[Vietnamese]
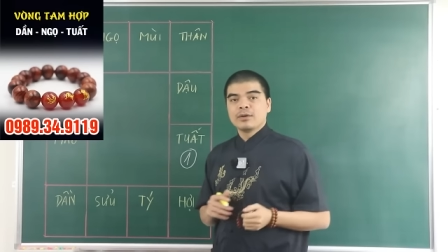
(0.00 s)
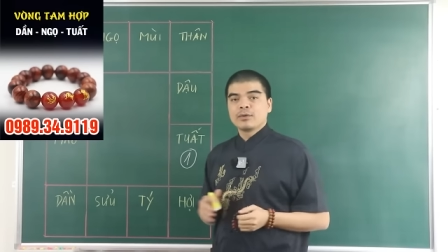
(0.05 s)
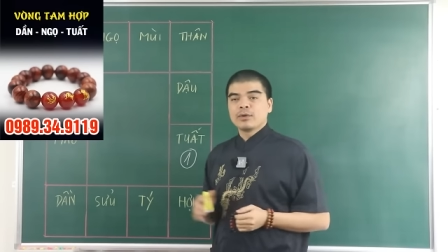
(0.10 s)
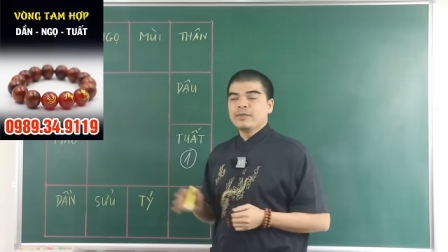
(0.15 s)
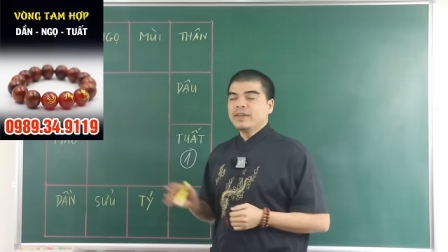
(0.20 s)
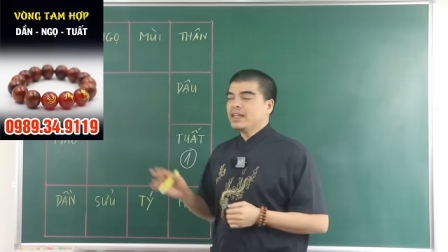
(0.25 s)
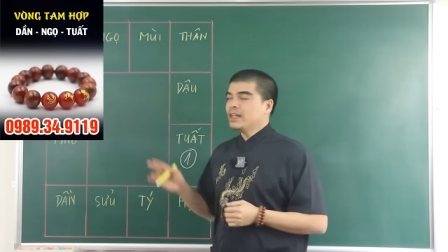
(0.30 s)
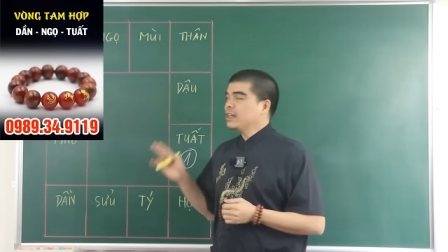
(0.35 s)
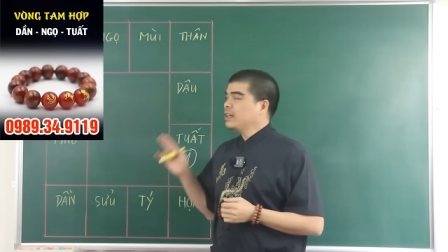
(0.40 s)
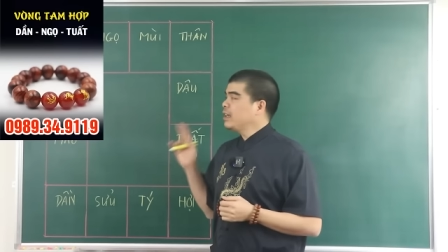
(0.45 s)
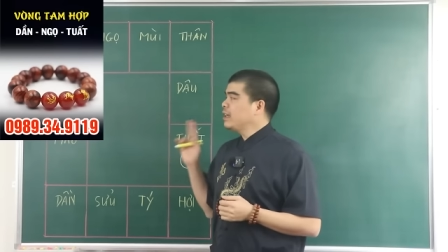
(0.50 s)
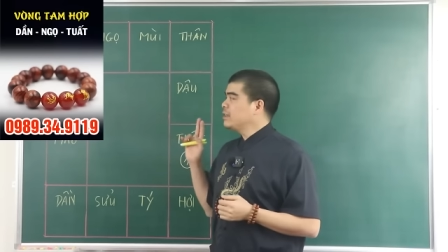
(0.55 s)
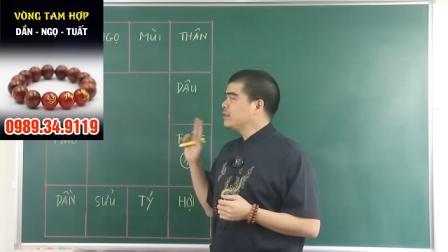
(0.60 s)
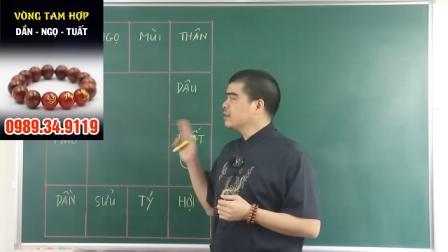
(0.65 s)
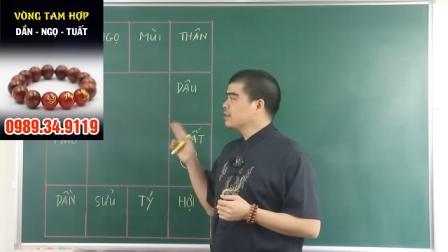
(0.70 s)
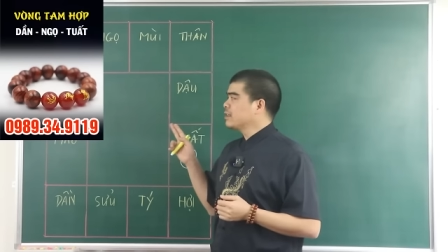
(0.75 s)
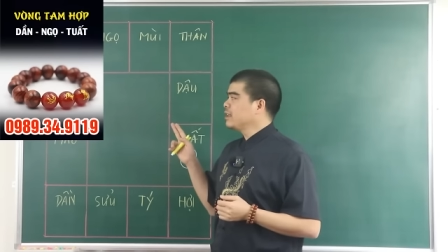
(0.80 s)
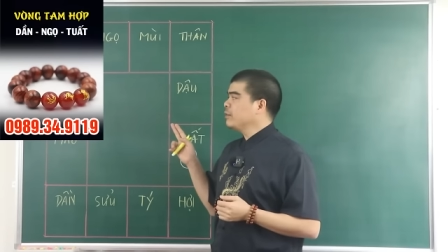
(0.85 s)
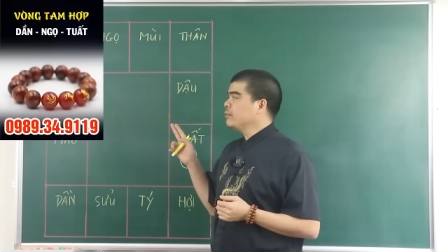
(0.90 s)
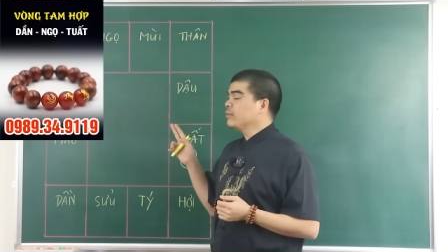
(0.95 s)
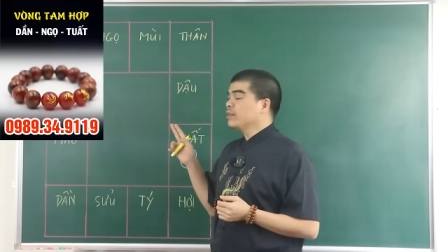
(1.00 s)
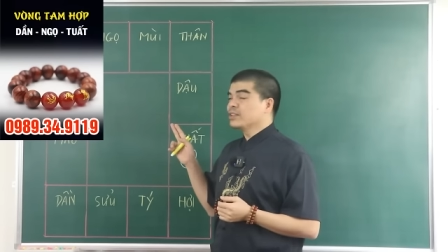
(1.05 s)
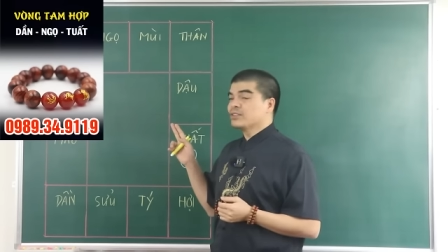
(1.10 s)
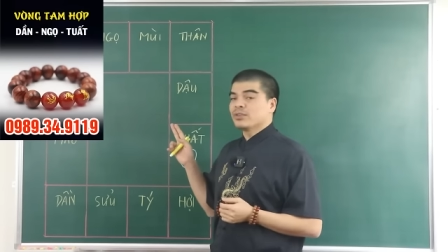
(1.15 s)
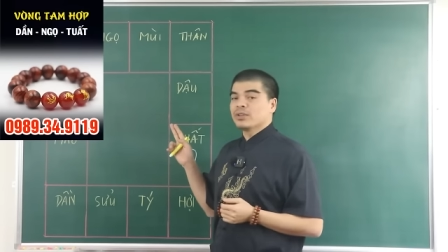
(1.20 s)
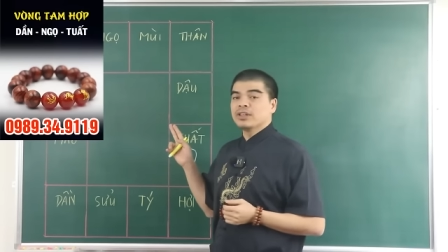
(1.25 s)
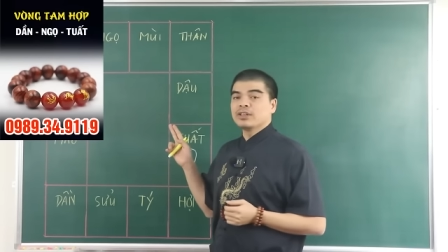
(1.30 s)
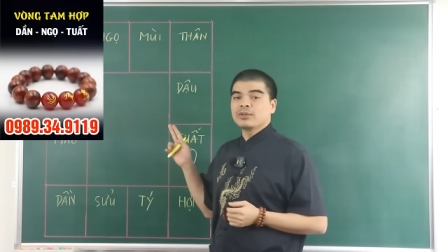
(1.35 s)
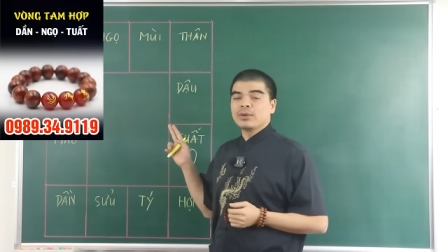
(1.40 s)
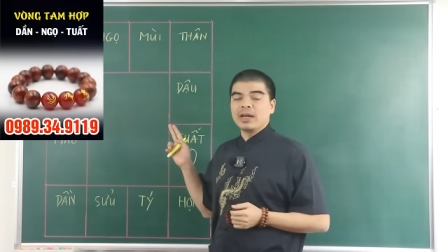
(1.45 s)
Quý vị liên hệ trực tiếp với
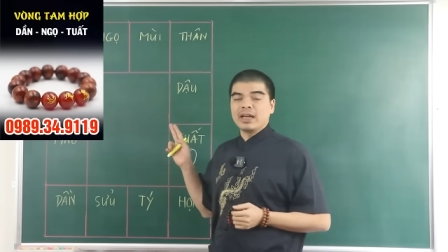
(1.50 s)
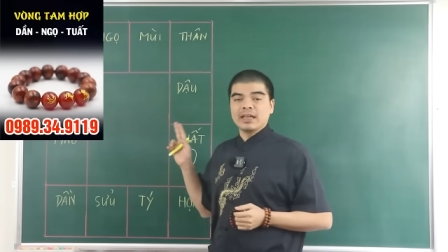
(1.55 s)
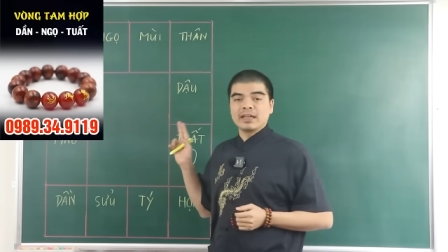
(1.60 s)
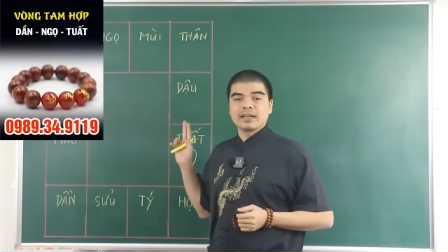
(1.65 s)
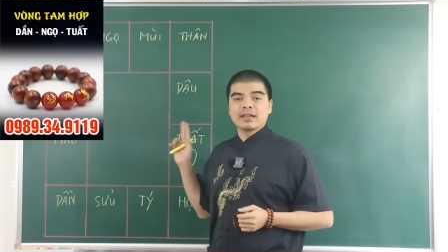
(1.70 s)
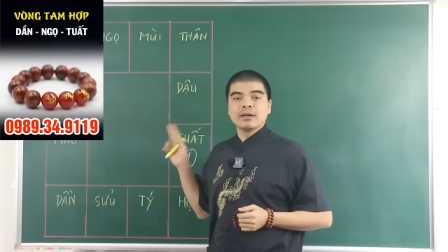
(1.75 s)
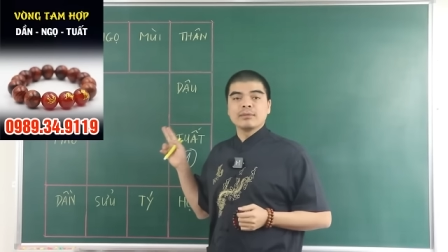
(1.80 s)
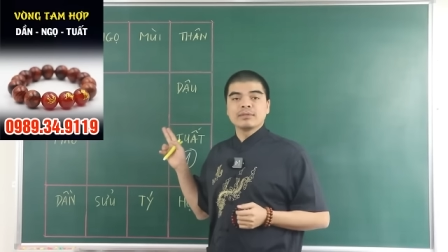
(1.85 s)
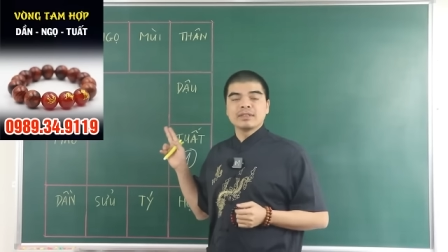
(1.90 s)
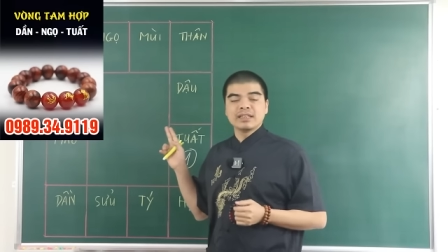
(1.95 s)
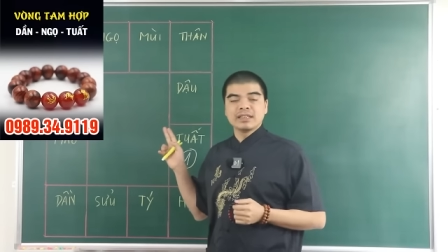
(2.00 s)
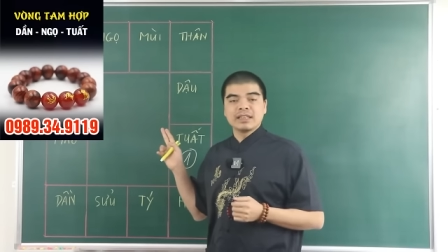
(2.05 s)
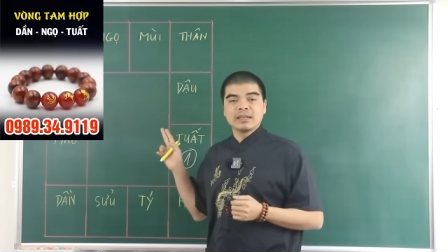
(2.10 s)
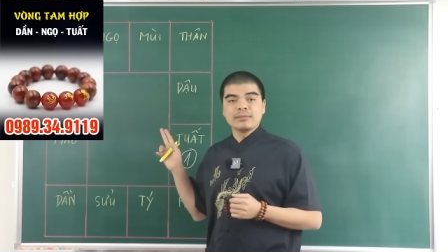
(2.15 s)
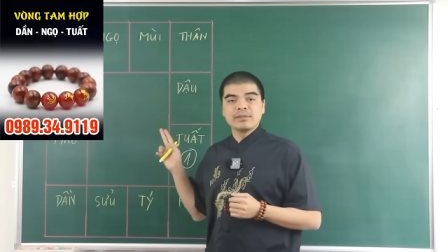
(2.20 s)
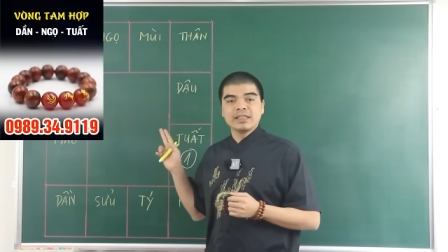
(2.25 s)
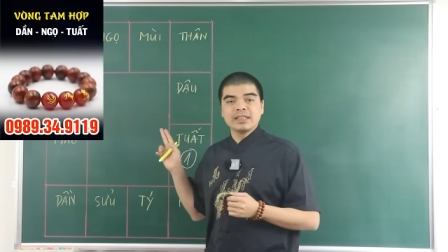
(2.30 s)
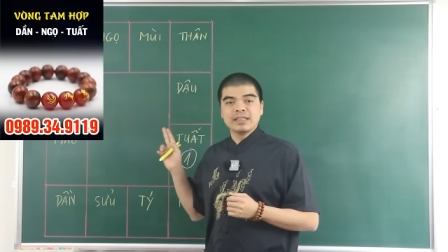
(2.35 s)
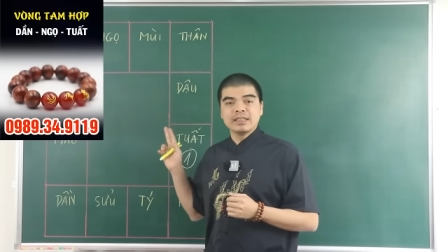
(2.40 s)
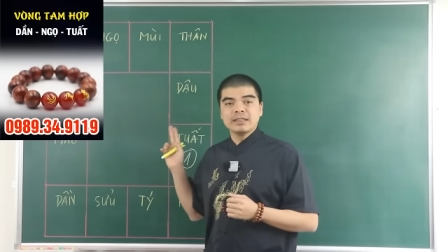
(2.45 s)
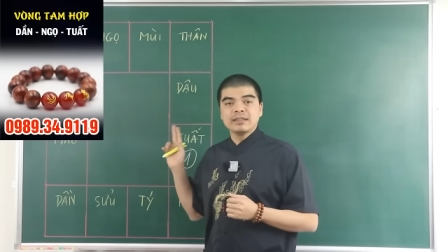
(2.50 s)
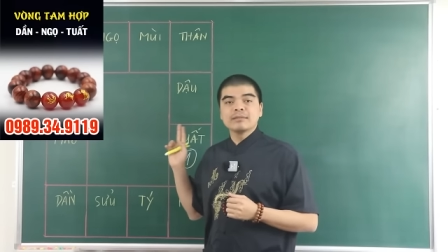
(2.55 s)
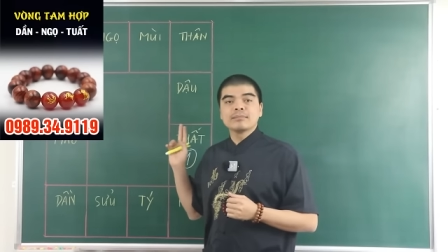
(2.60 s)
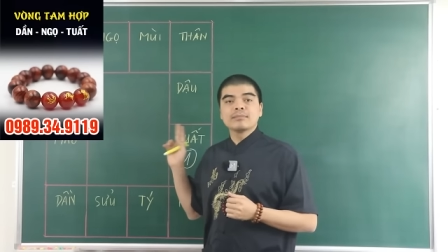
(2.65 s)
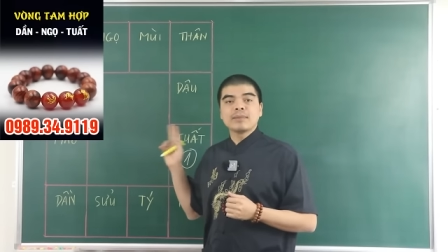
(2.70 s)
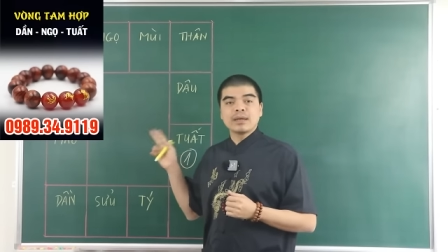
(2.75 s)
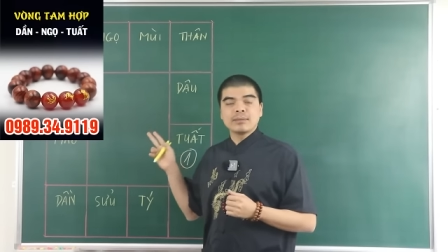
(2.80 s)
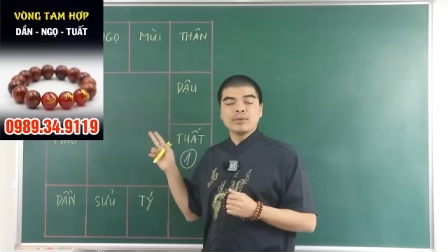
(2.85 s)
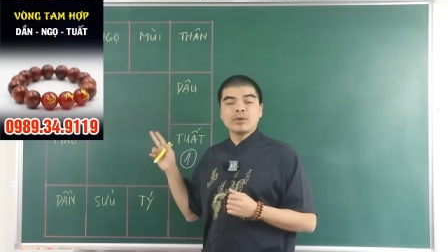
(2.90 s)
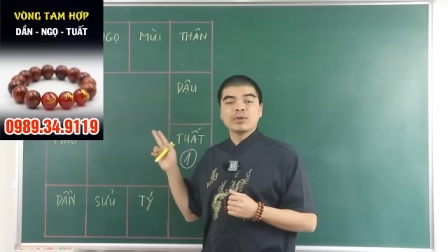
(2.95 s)
số điện thoại 0989
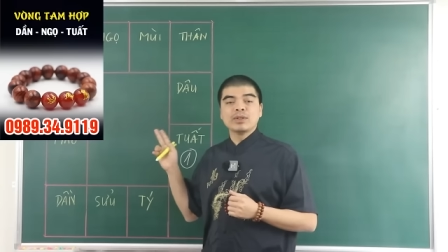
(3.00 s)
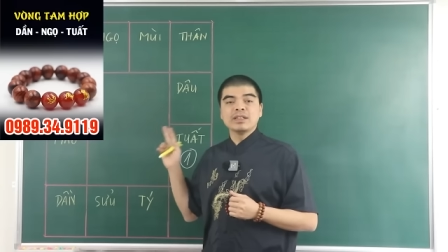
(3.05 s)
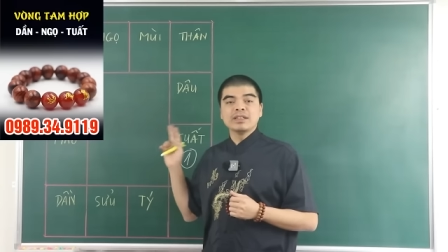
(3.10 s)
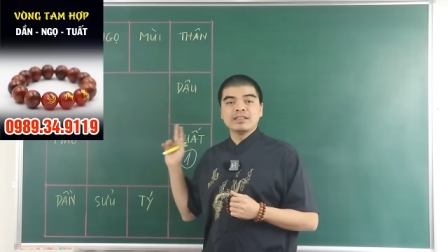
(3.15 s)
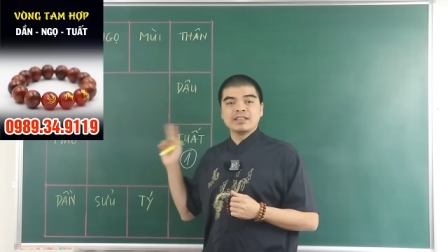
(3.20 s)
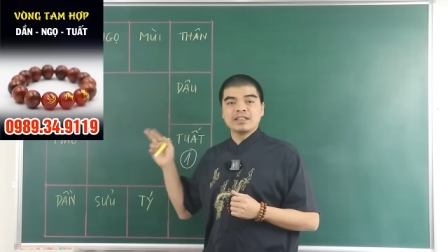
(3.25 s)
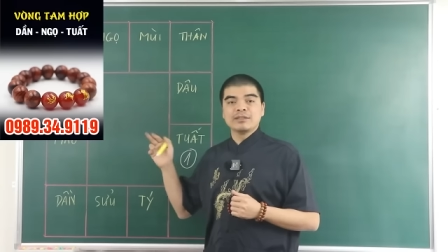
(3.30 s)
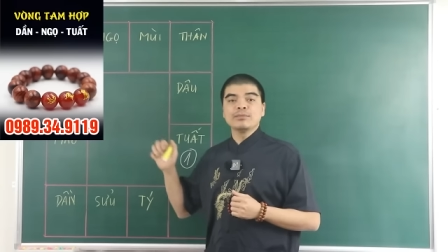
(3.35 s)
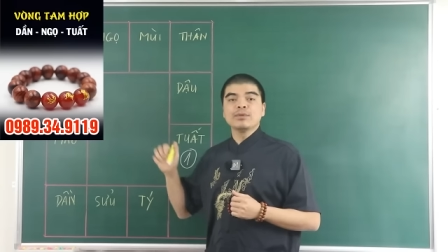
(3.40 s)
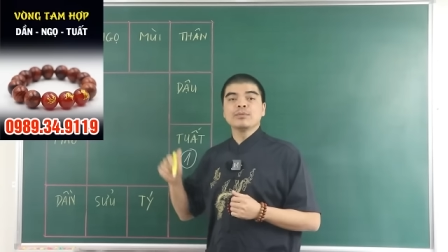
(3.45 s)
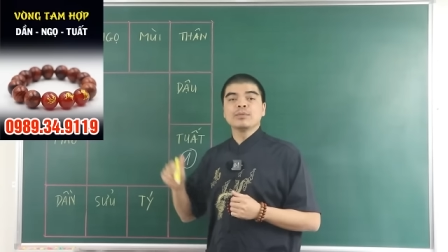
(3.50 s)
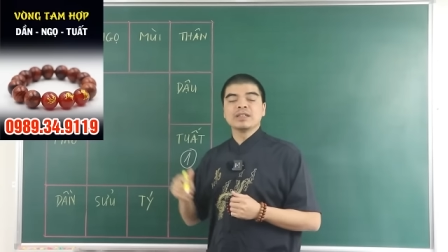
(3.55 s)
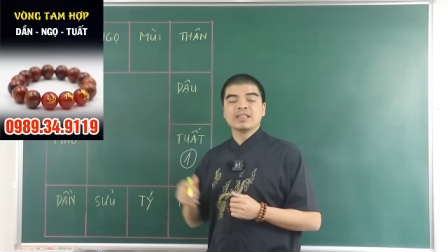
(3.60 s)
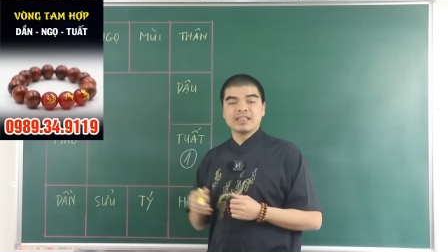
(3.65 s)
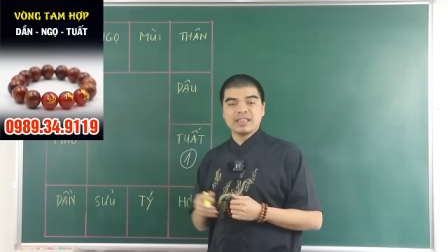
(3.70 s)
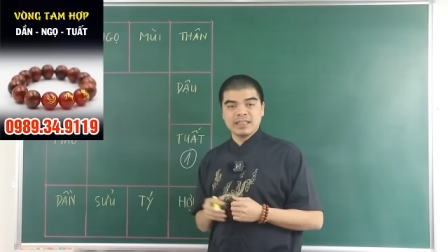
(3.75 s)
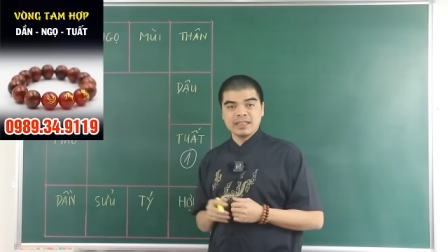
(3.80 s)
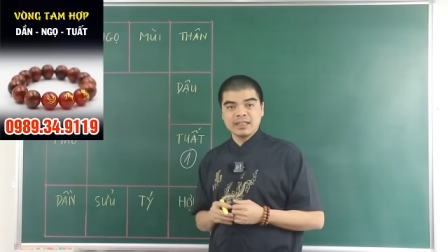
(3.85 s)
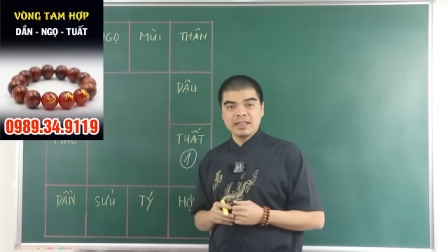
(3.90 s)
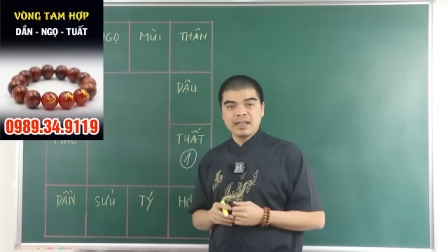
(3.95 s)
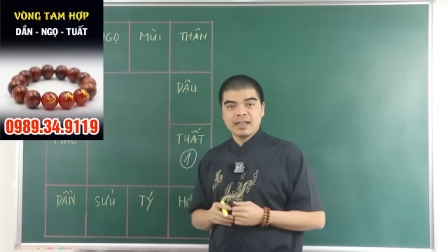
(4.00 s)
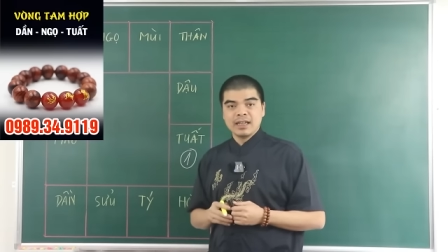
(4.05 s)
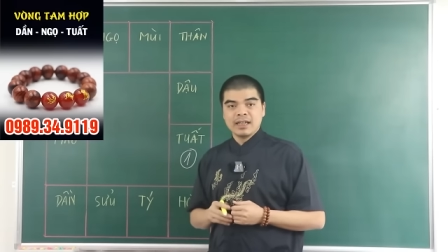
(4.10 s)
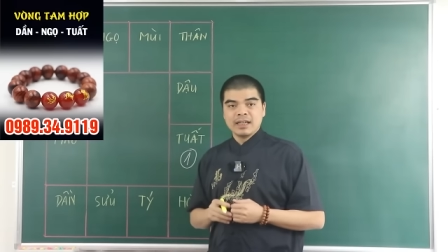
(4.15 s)
34 9119